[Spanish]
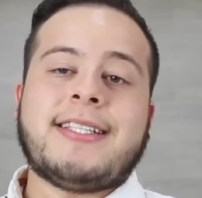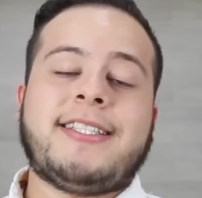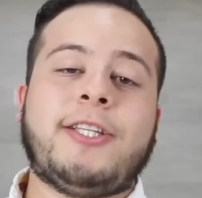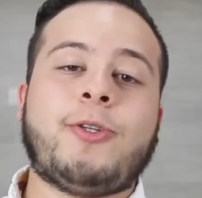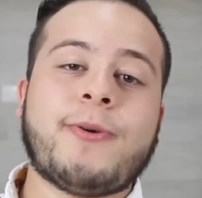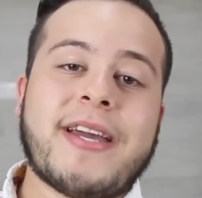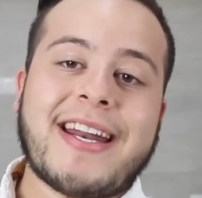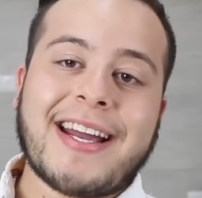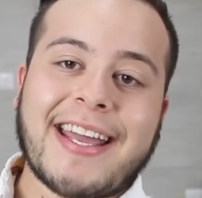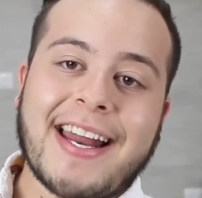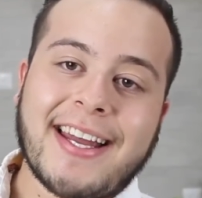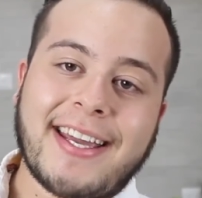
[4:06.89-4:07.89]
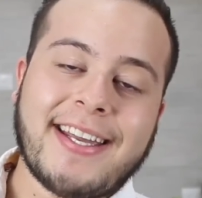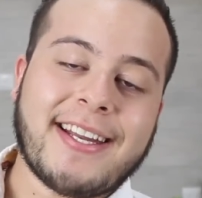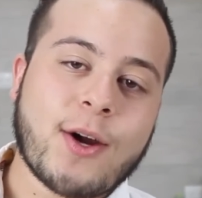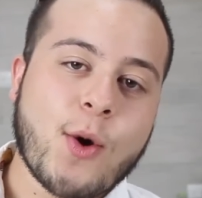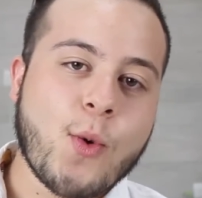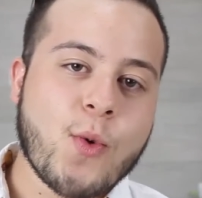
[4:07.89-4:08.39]
Si tuviera que
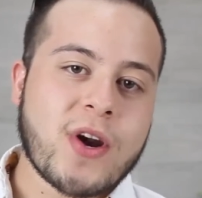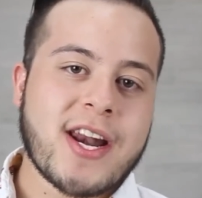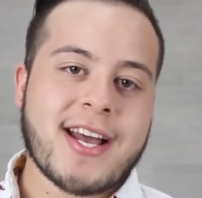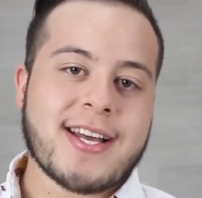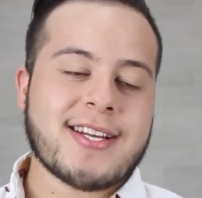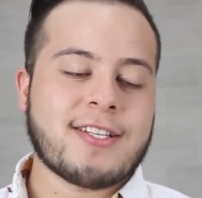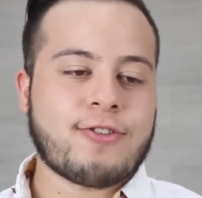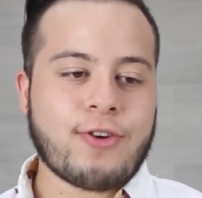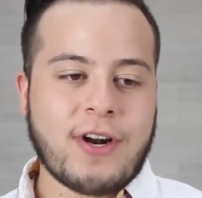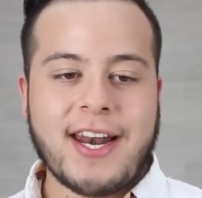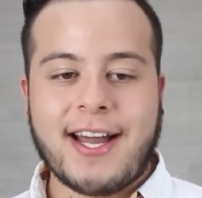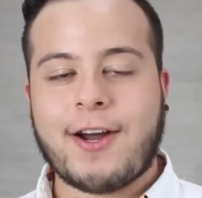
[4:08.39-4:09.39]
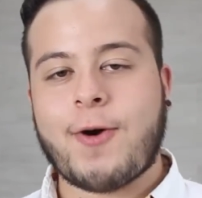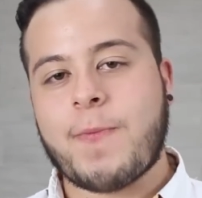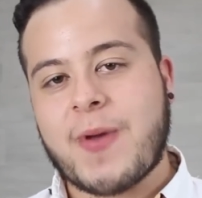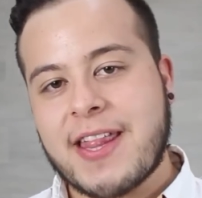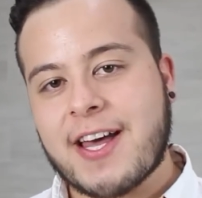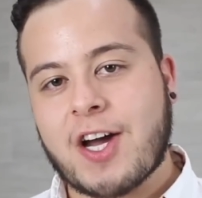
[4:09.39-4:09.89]
elegir una sola
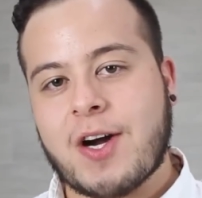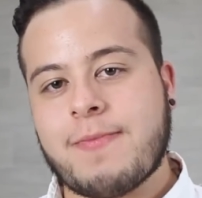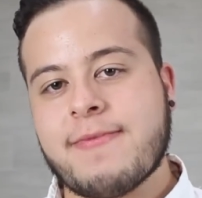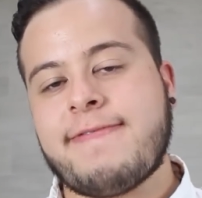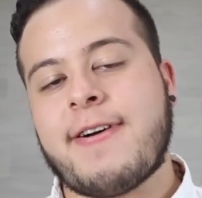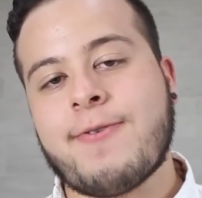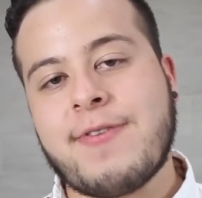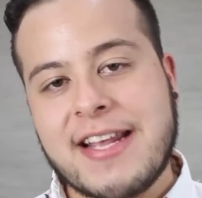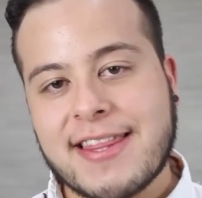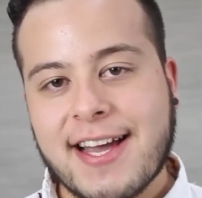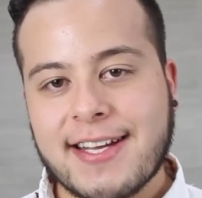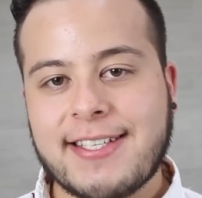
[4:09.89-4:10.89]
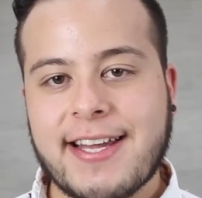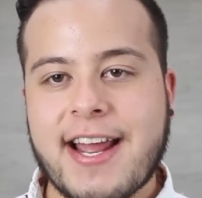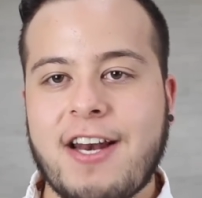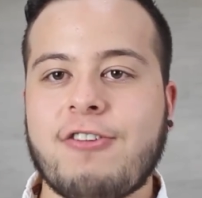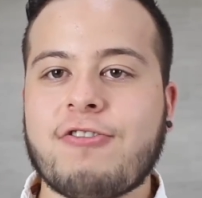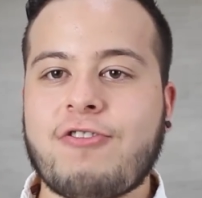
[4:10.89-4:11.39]
comida como mi favorita,
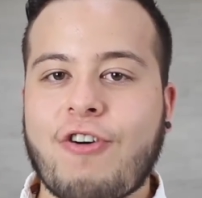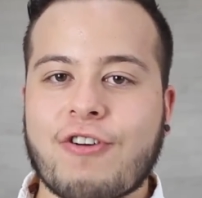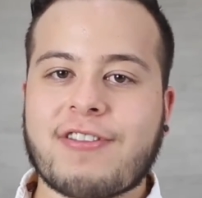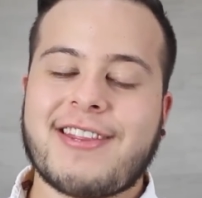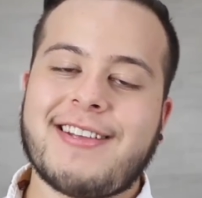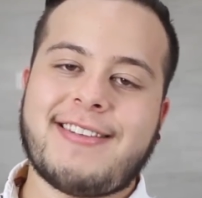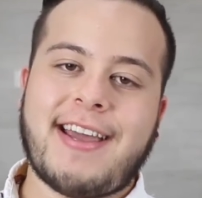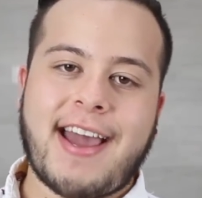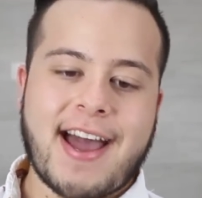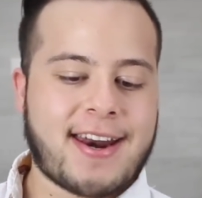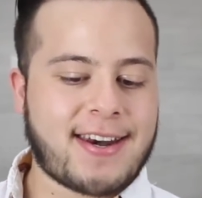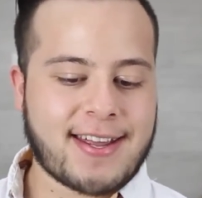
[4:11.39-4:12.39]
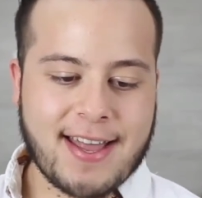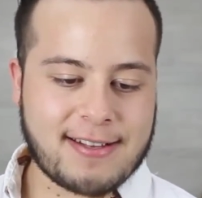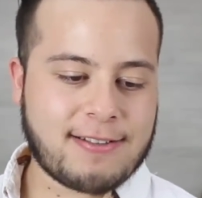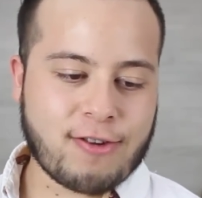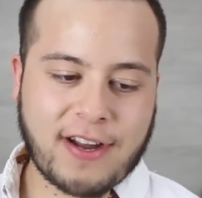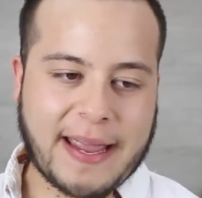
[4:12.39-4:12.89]
serían los cortes de carne.
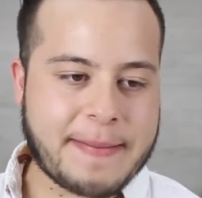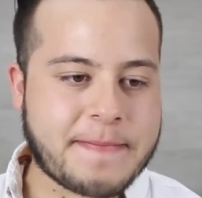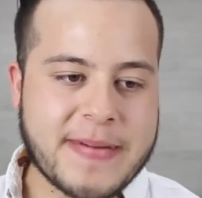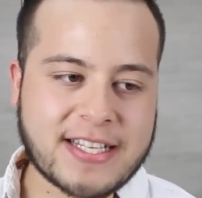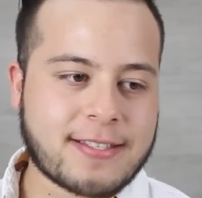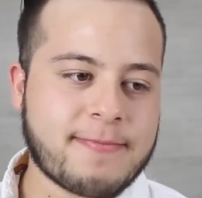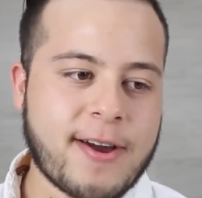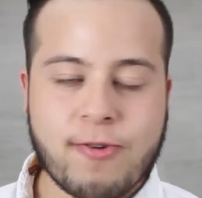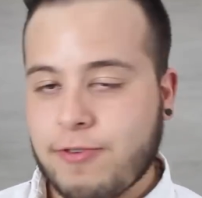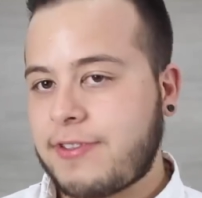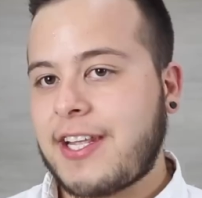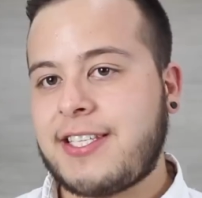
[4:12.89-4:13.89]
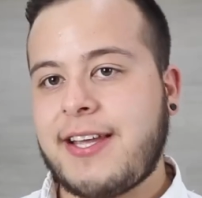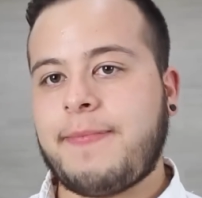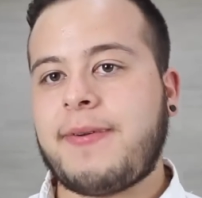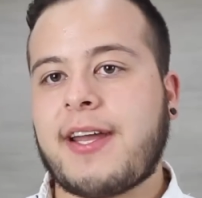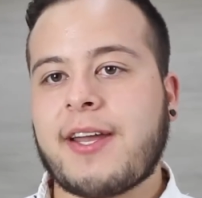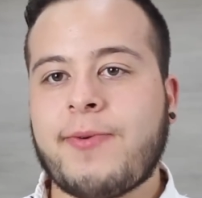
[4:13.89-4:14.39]
Es lo que más me gusta.
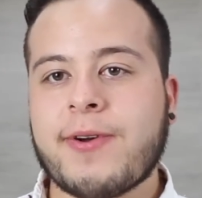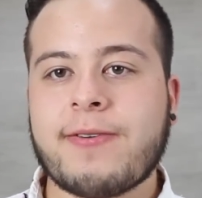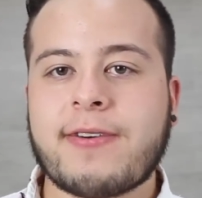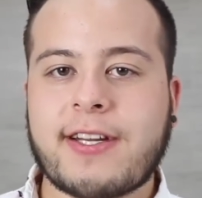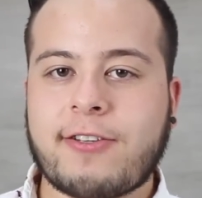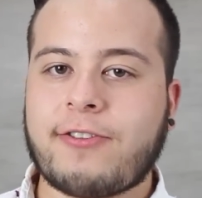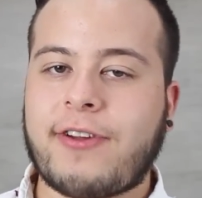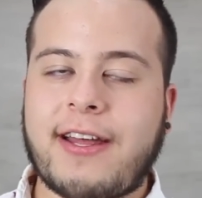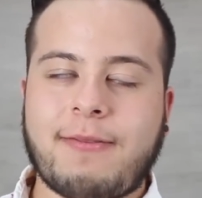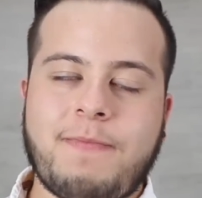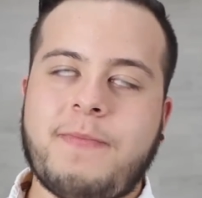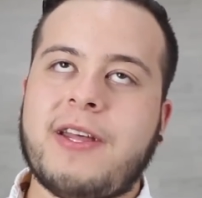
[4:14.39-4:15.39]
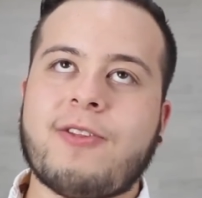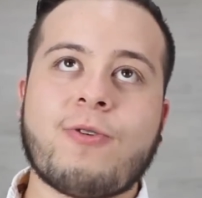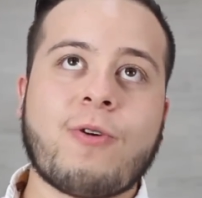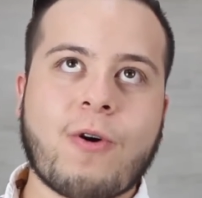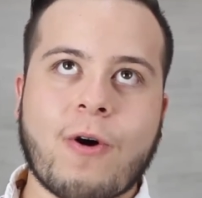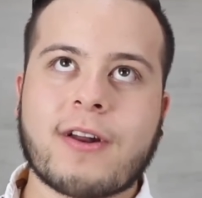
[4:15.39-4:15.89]
Siempre que voy a un restaurante pido
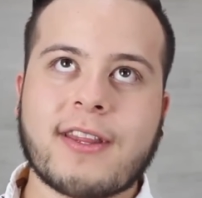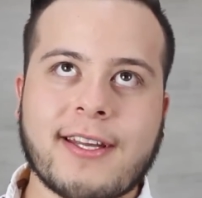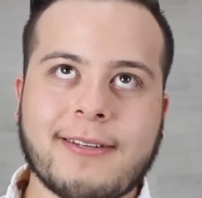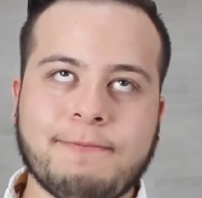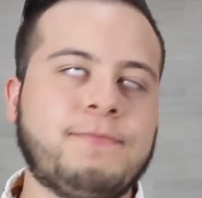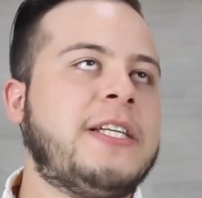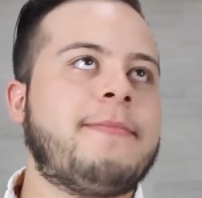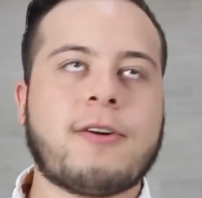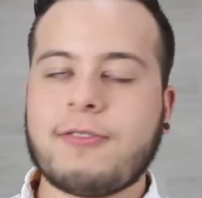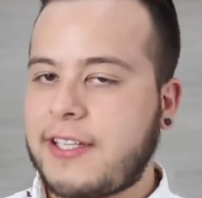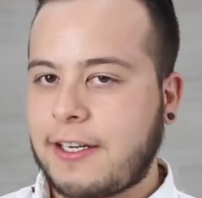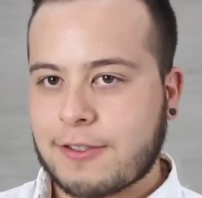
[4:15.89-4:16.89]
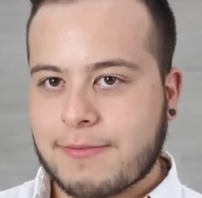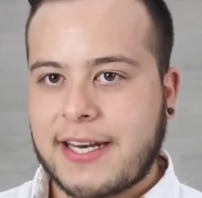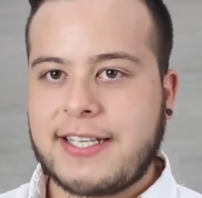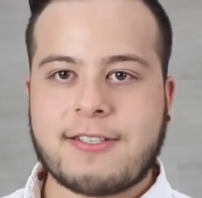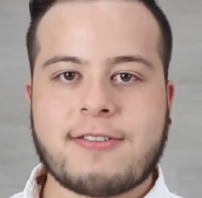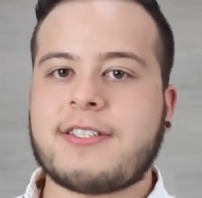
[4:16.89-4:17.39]
un corte. Sí me gustan los
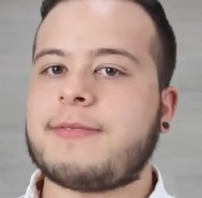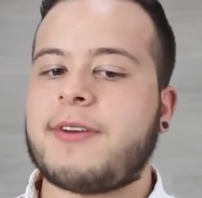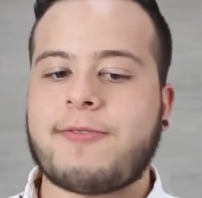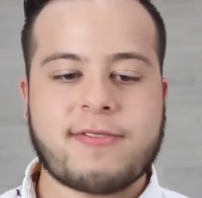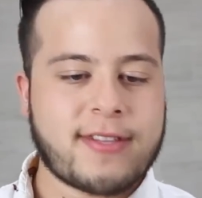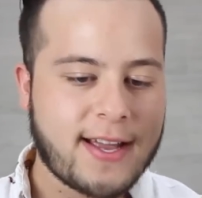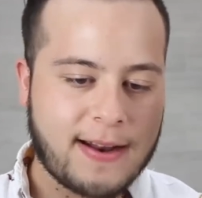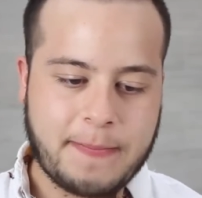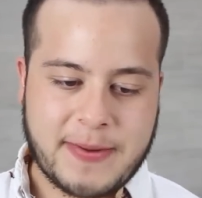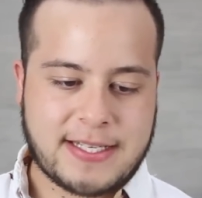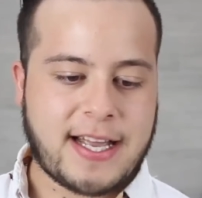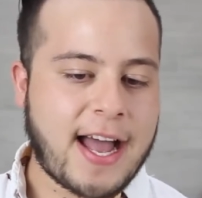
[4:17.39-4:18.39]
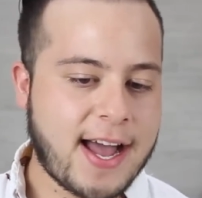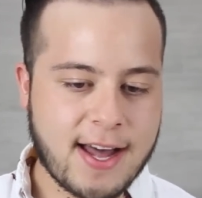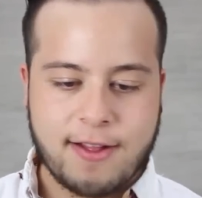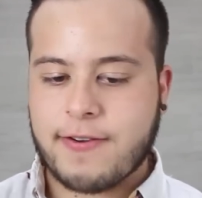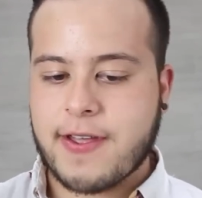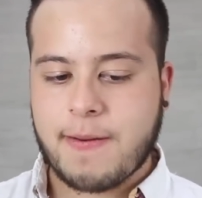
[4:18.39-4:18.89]
mariscos, y me gusta el
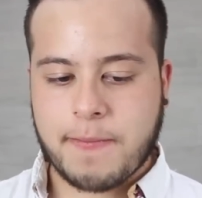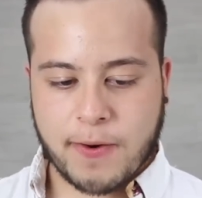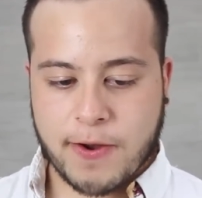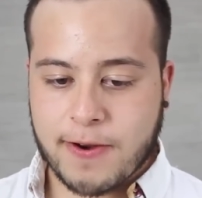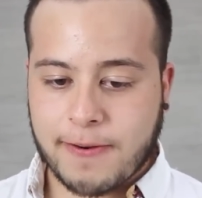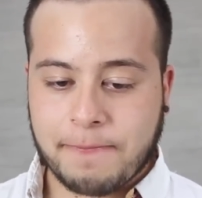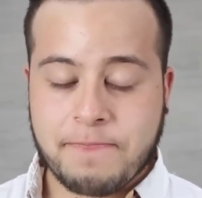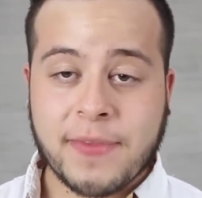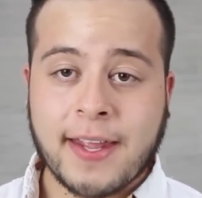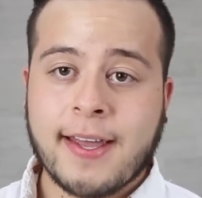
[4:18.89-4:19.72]
pescado y el pollo.